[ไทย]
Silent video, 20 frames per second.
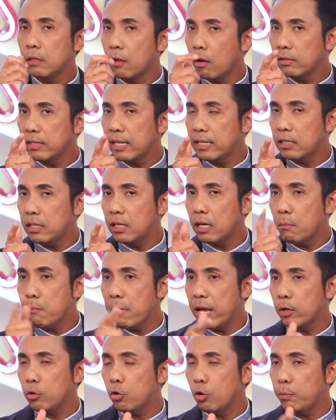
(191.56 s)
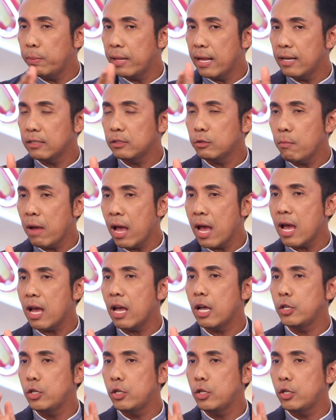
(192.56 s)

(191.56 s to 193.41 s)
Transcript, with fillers: หนองในเทียมไมโครพลาสมา